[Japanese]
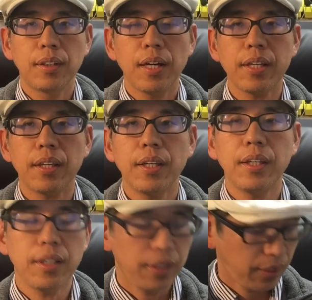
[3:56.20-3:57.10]
はい、
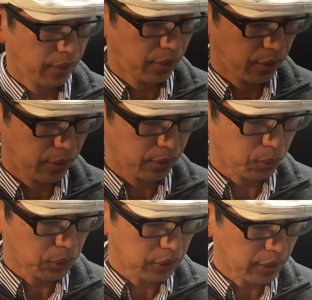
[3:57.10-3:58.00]
えー、
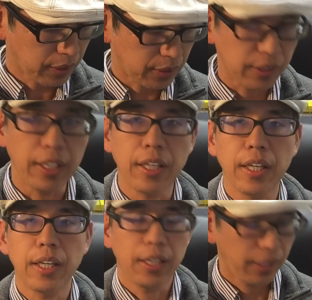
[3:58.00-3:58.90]
そしてです
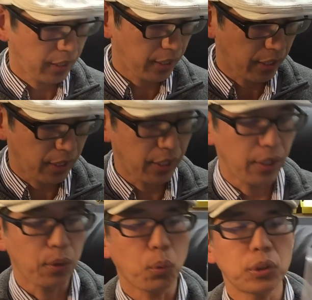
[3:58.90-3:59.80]
ね、
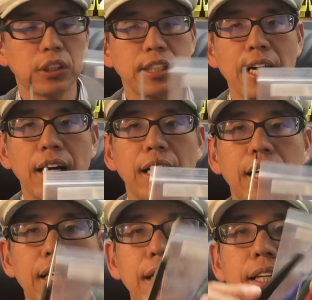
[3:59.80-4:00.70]
えー、こちら
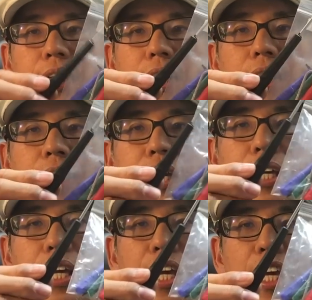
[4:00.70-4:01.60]
が、
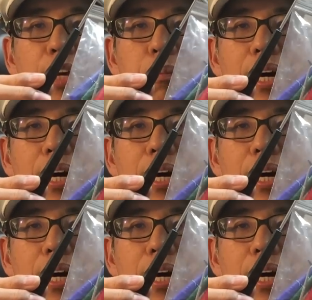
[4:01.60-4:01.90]
えー、